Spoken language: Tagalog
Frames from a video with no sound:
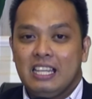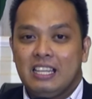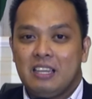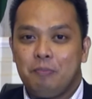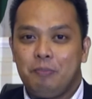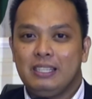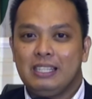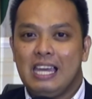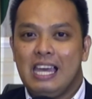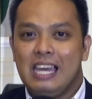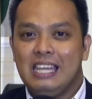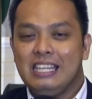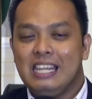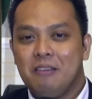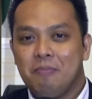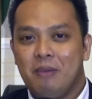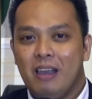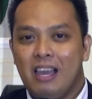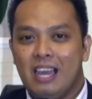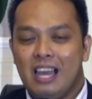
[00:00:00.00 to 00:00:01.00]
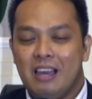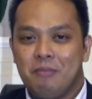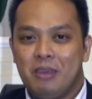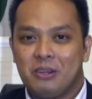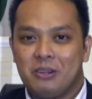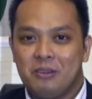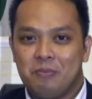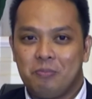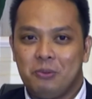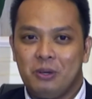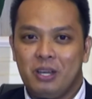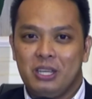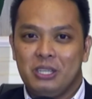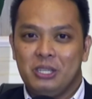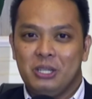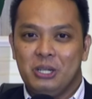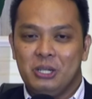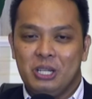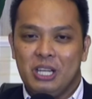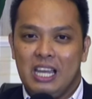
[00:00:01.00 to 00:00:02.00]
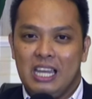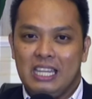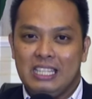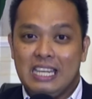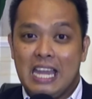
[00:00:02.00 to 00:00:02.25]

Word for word: Kapitana, baka meron po kayong uh,